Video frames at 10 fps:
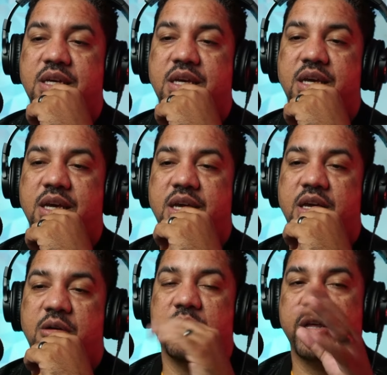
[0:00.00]

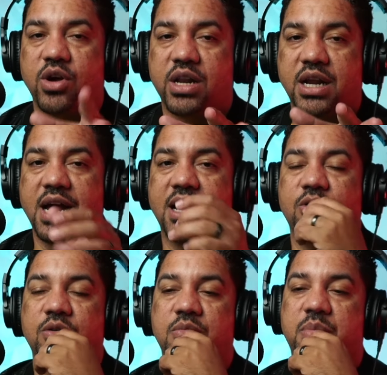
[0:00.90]
eh, medio
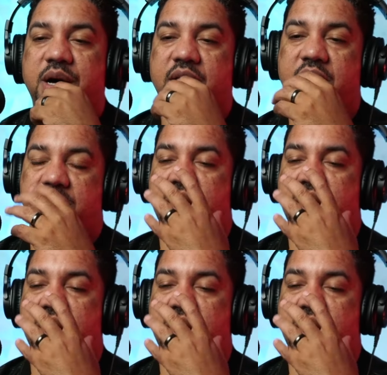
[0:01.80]
arreglado para